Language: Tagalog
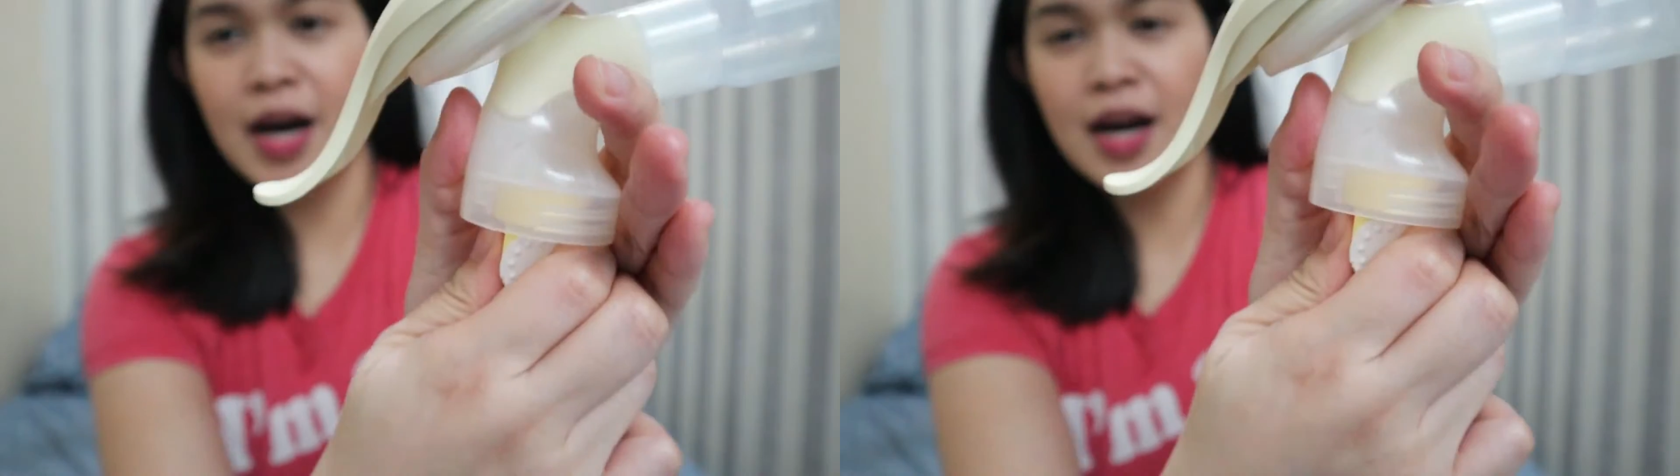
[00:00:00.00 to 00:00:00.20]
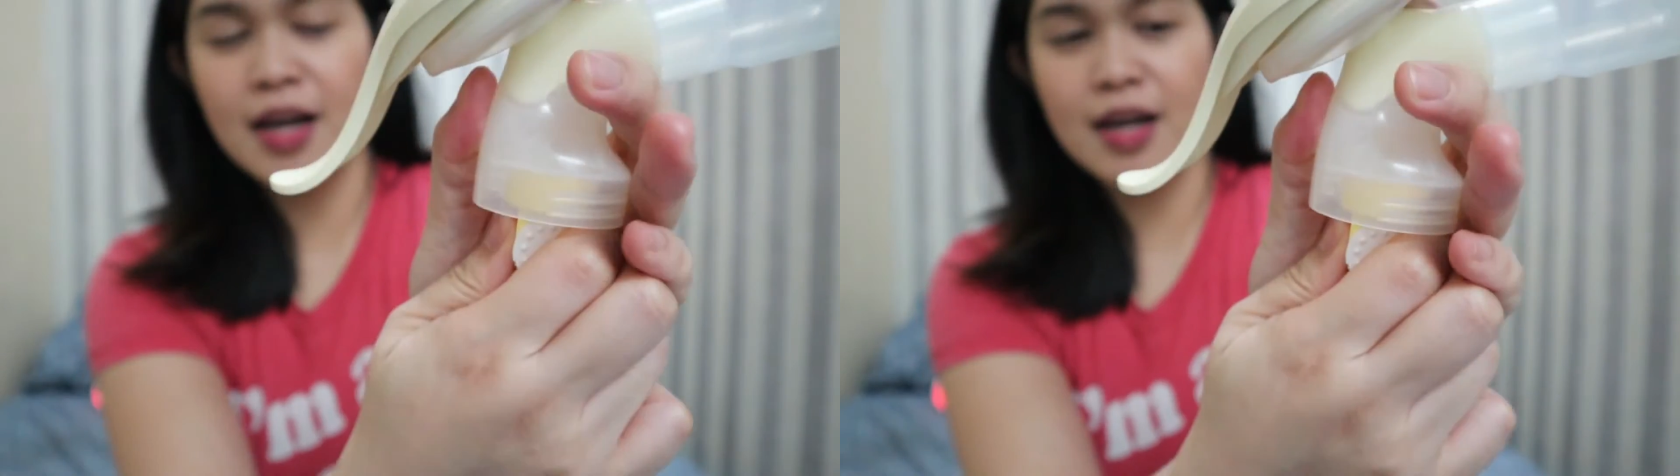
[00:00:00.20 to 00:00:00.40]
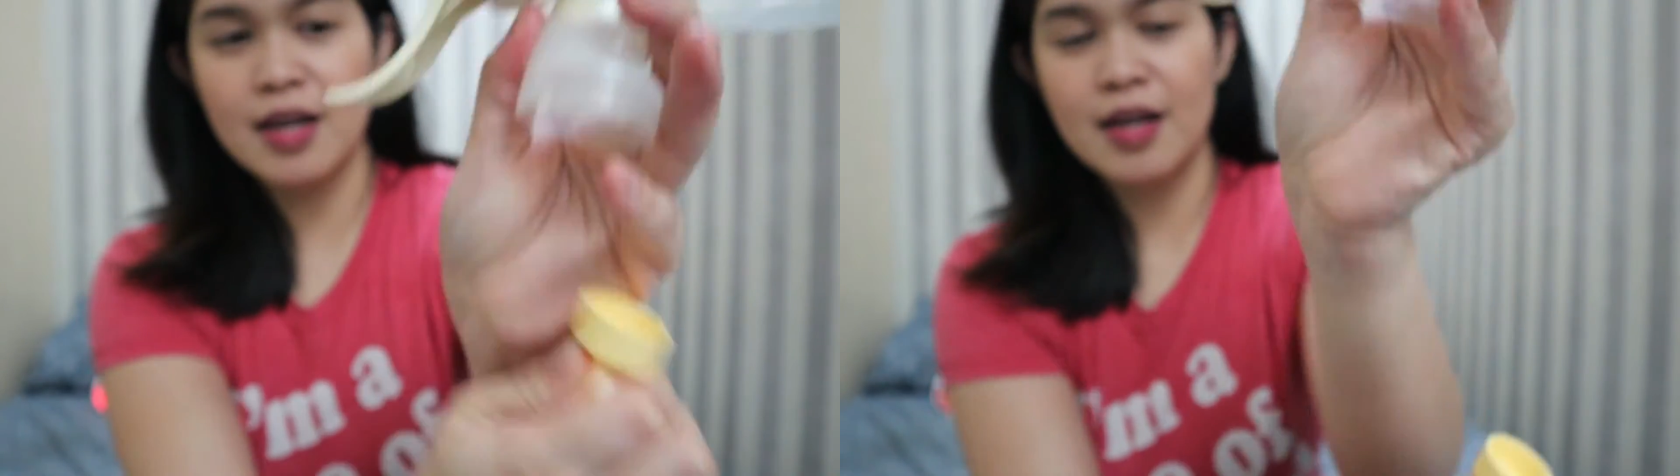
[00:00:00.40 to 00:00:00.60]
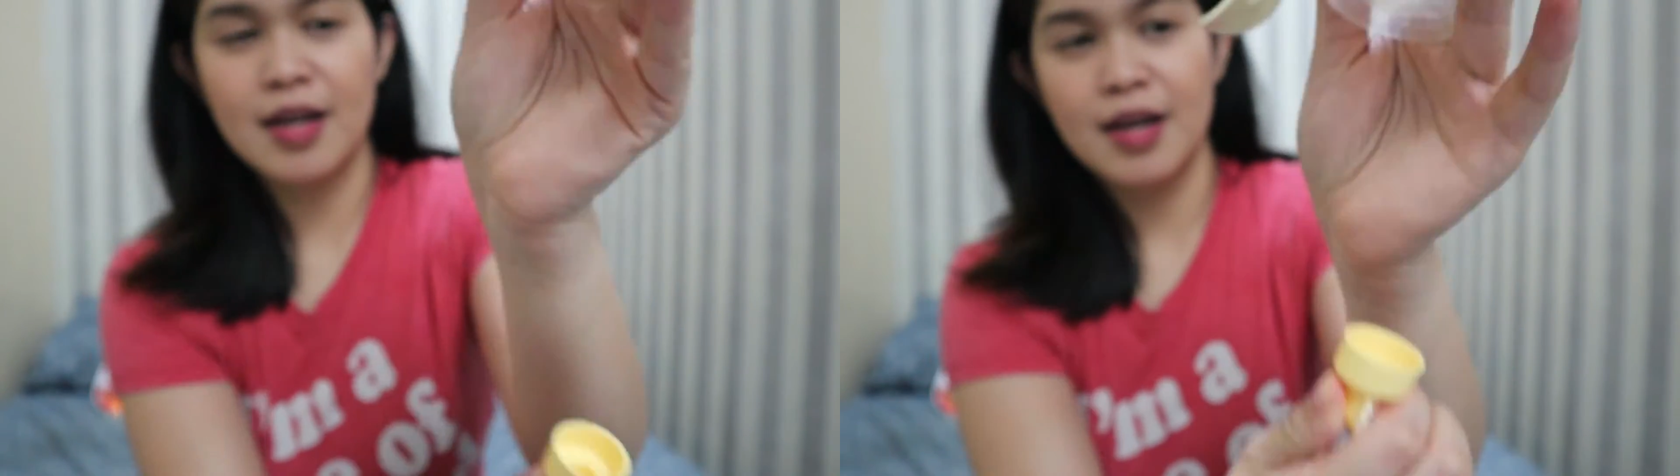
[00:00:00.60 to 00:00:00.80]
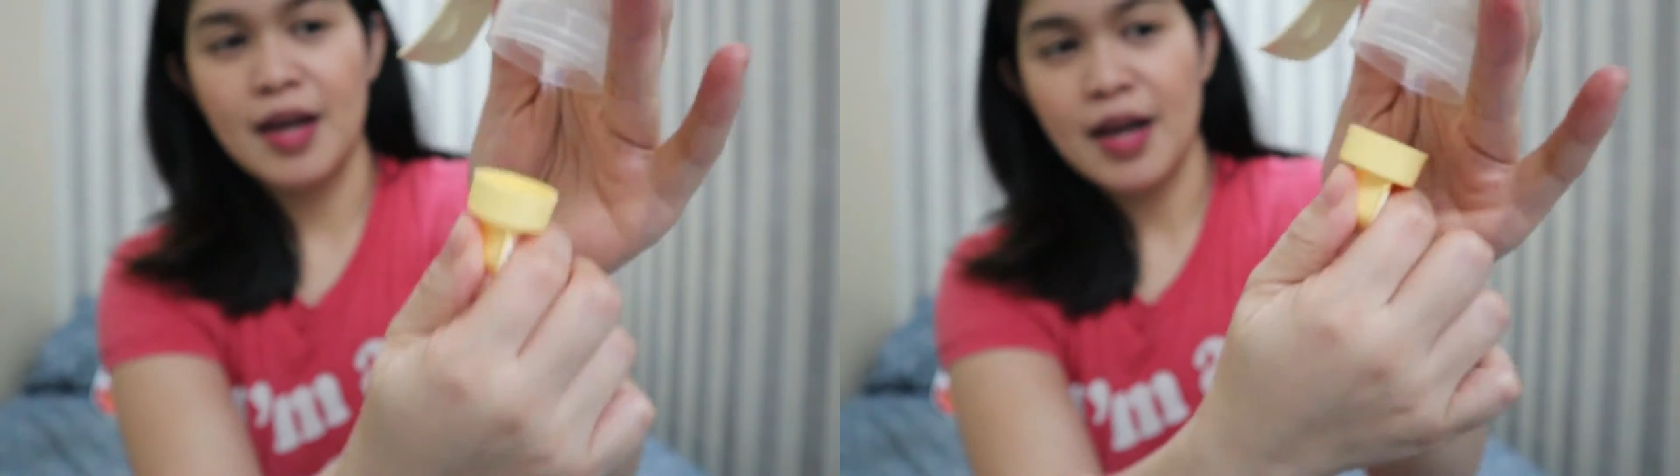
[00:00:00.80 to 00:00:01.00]
Pag
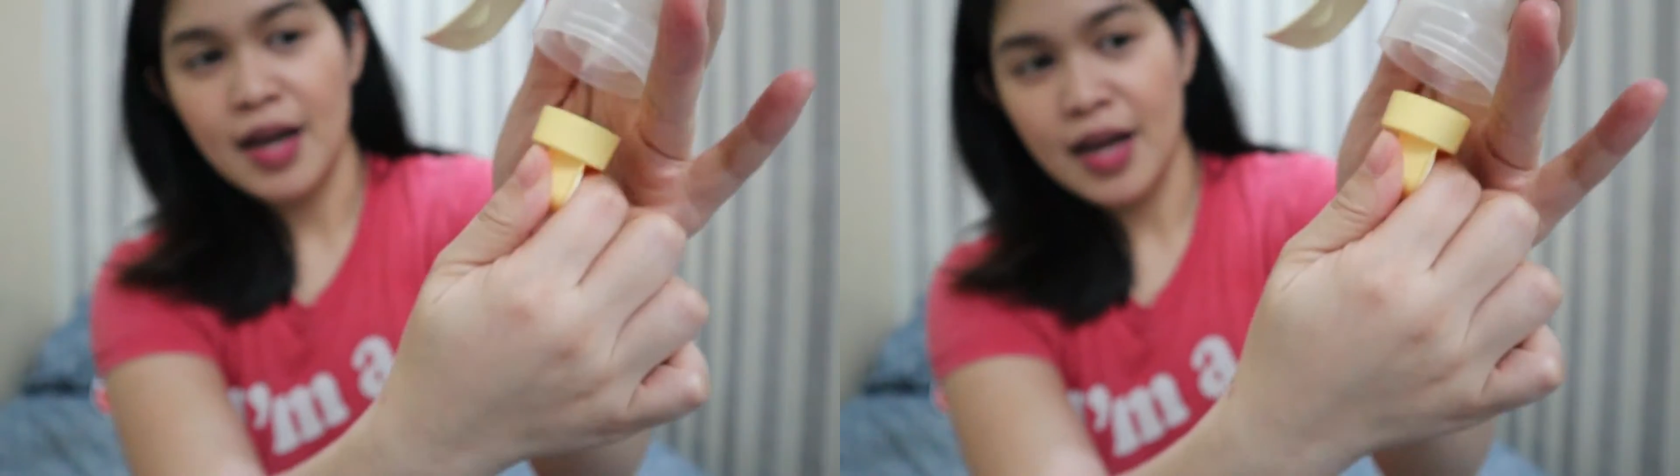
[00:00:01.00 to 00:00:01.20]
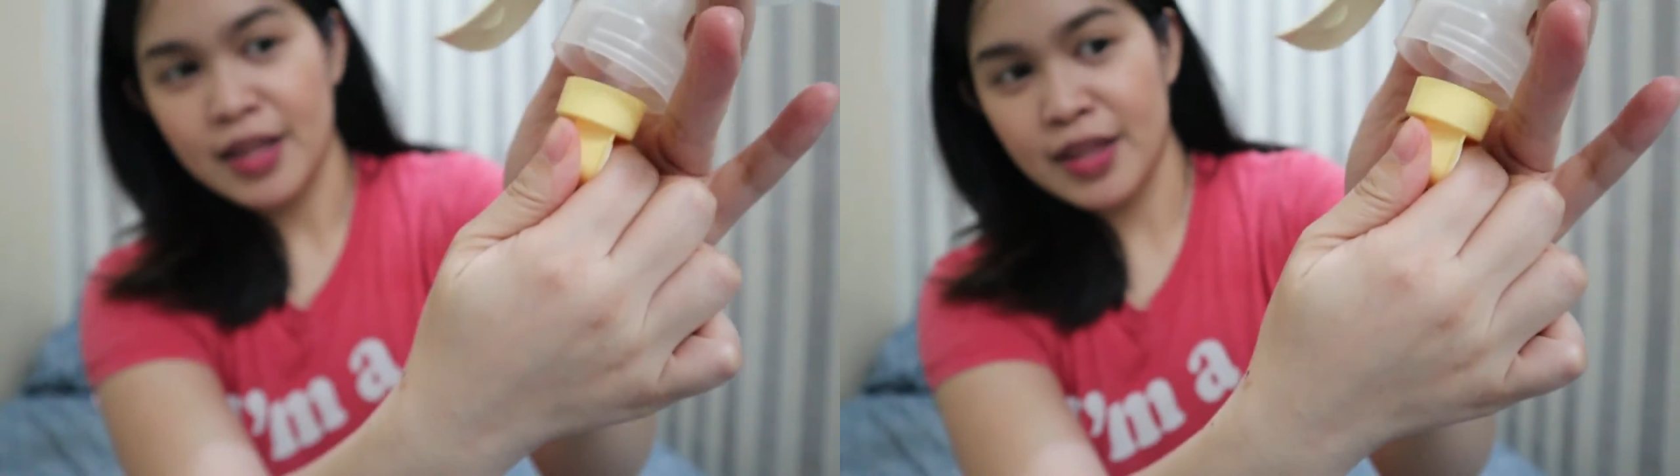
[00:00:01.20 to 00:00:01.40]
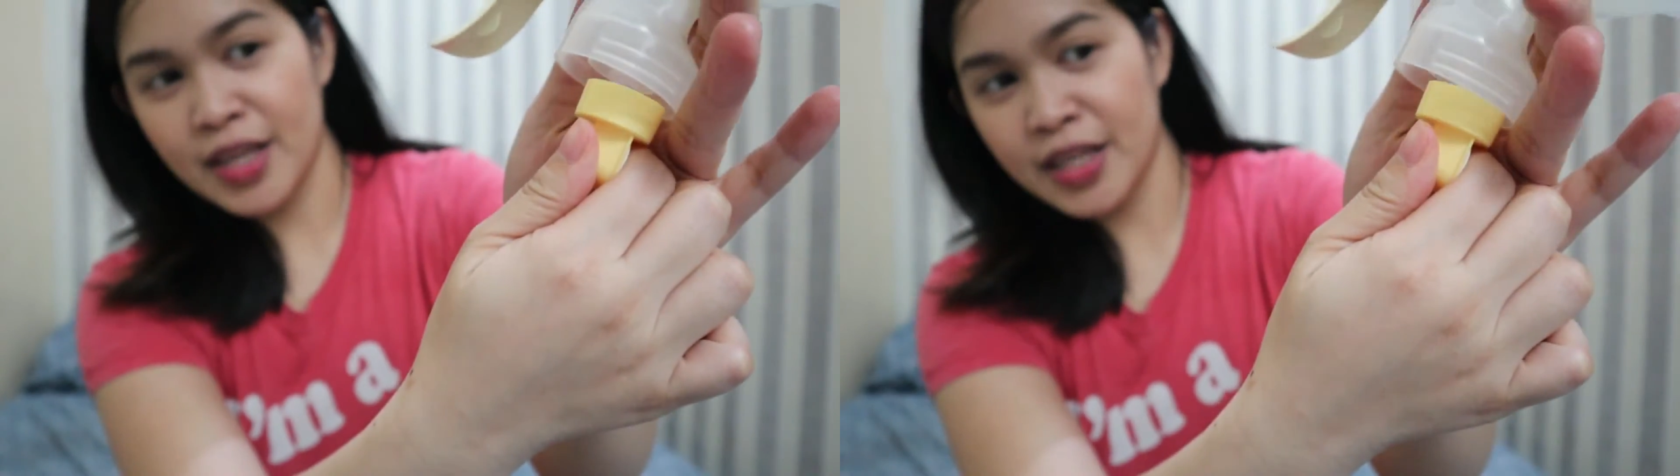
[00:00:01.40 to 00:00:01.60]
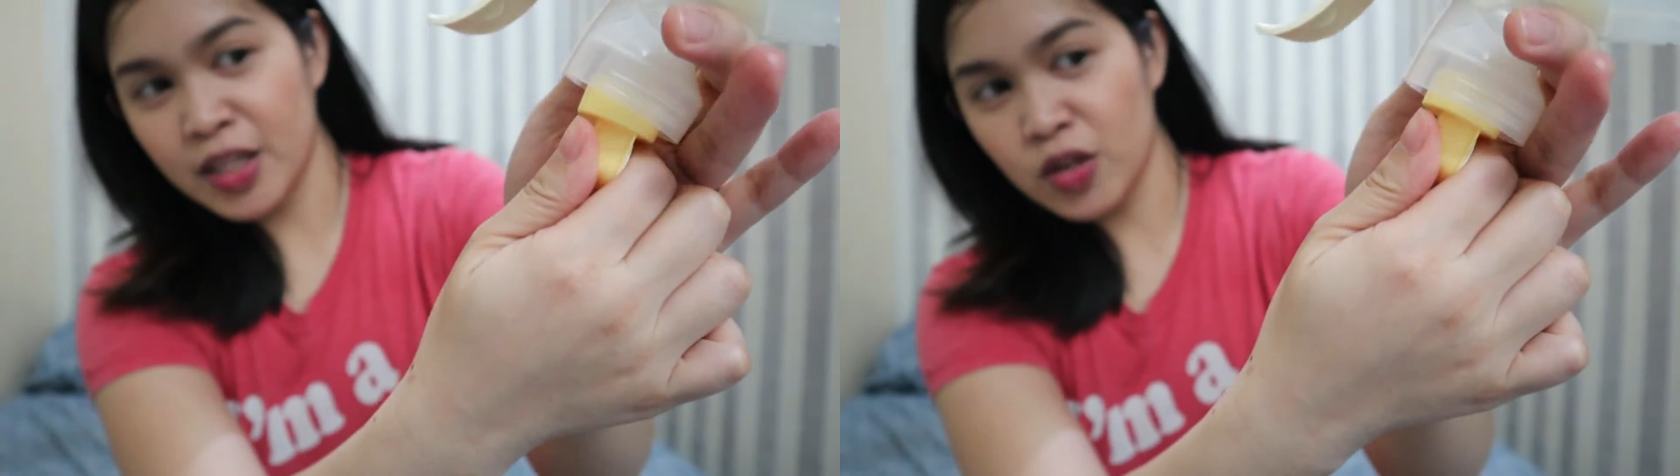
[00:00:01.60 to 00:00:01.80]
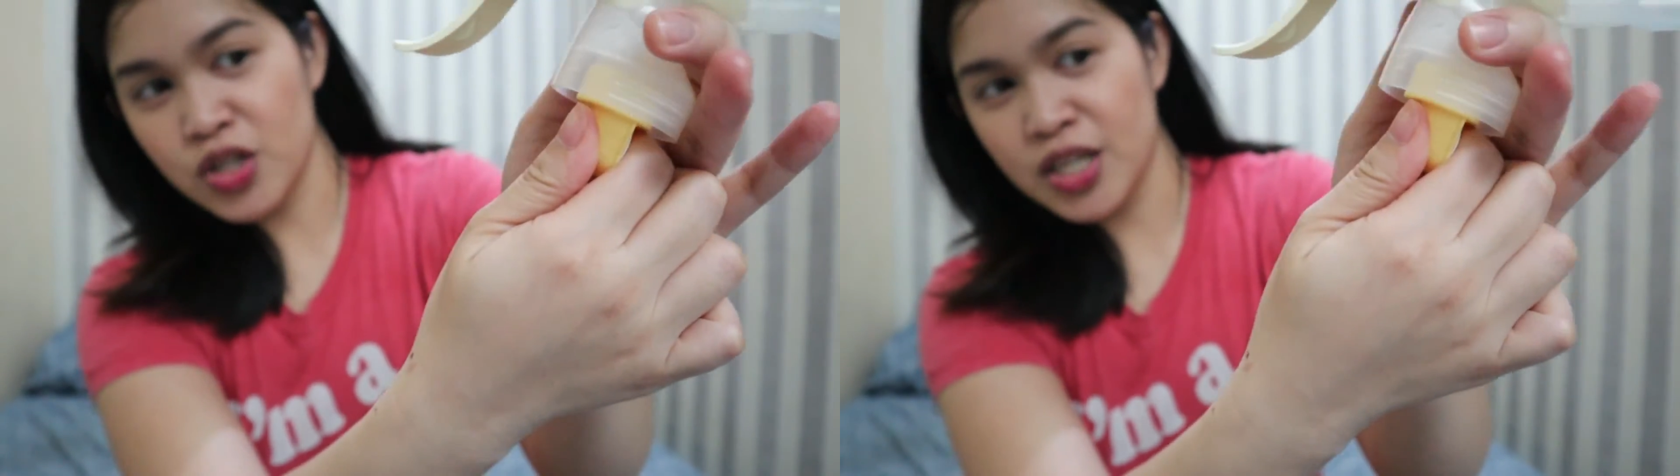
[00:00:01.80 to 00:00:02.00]

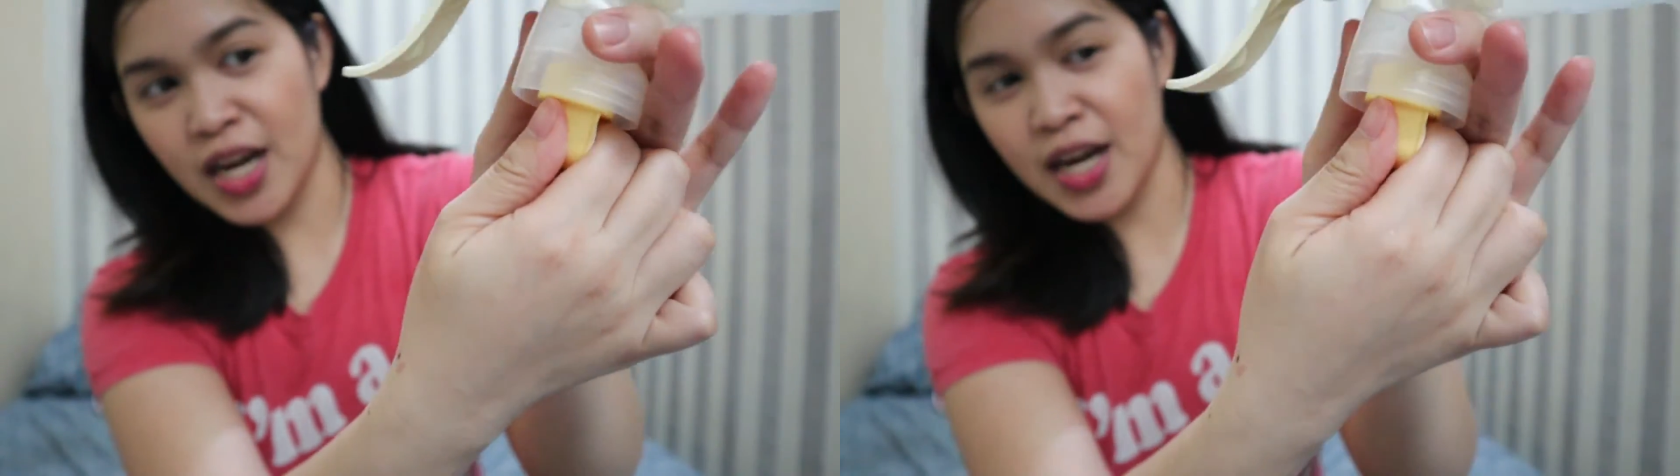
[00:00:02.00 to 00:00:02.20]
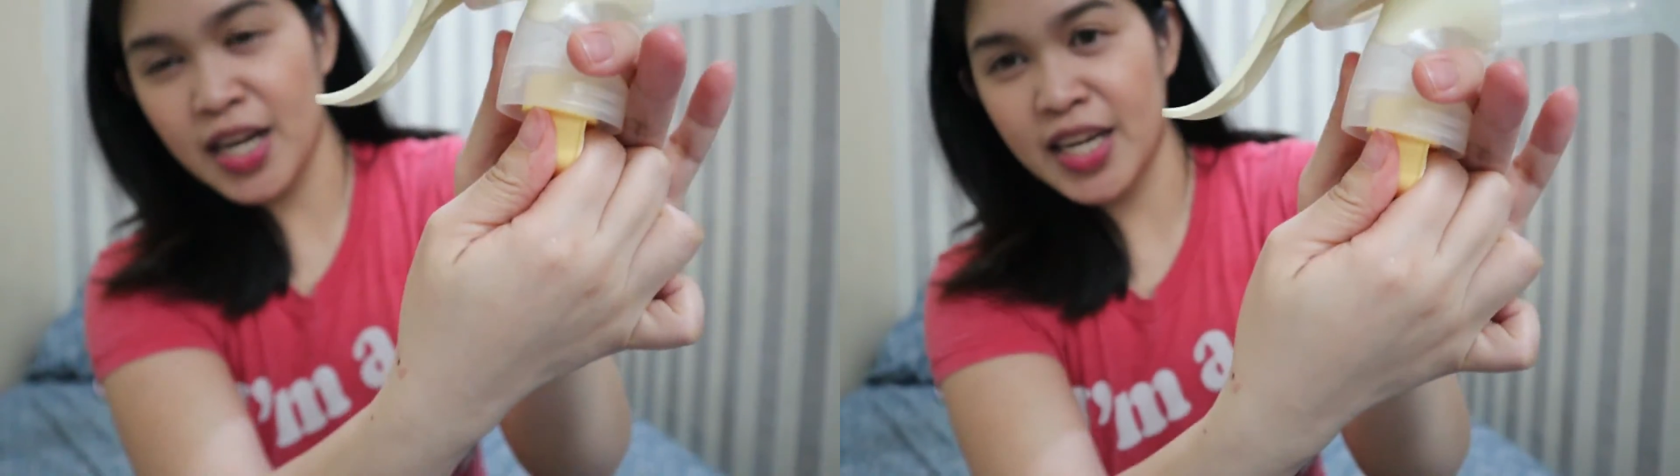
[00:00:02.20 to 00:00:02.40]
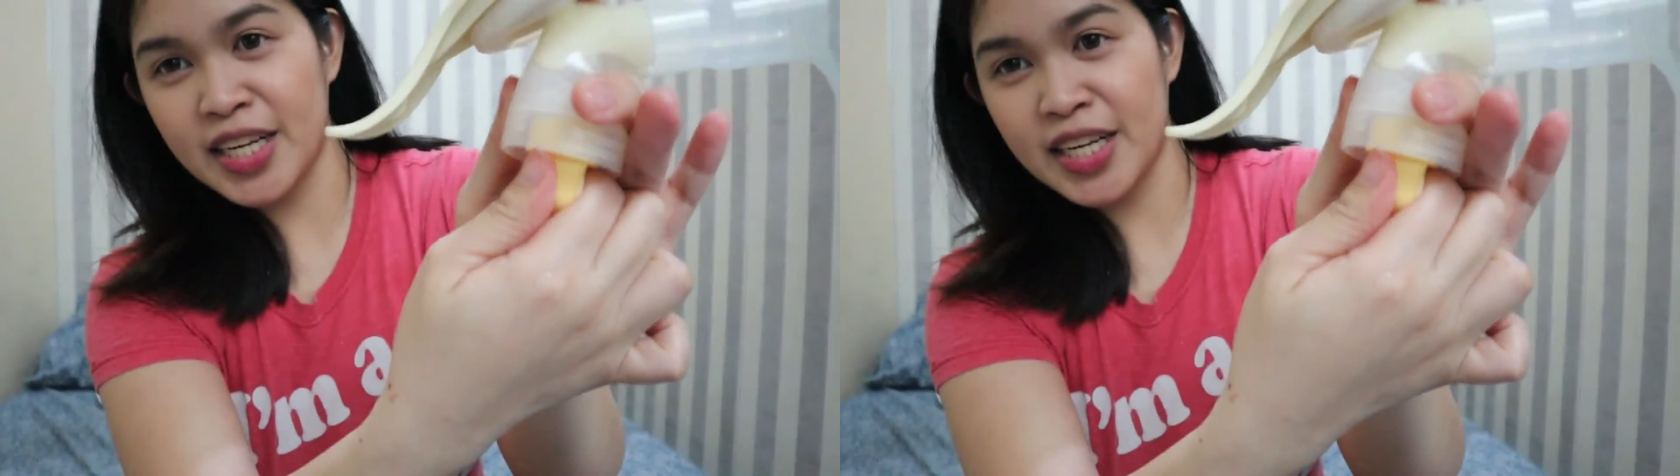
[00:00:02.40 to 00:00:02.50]
ganito siya,